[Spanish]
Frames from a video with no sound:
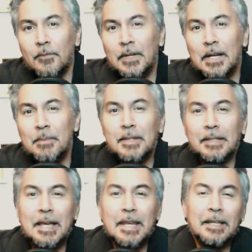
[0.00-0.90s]

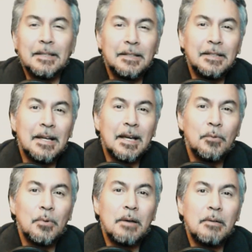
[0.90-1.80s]
Finalmente en Argentina
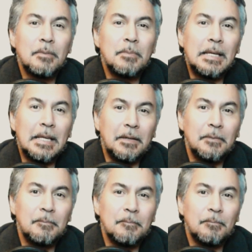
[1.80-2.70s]
ganó Javier
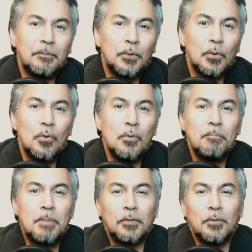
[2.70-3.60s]
Milei todo
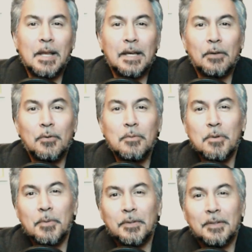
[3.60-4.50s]
un personaje con
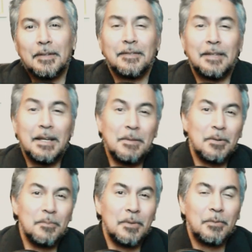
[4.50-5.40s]
propuestas extremas,
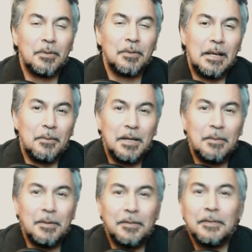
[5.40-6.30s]
como hemos hablado
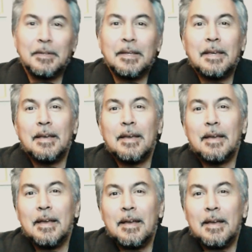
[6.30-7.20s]
varias veces,
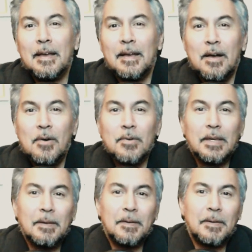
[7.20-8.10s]

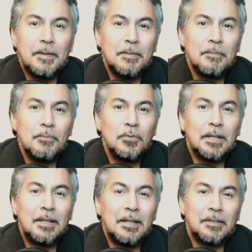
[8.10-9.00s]
aunque
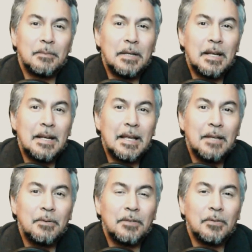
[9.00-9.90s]
muchas las terminara
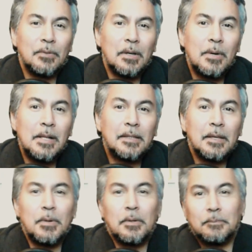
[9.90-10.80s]
negando en la segunda vuelta
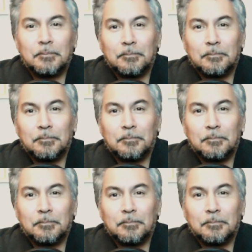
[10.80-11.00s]
y bueno,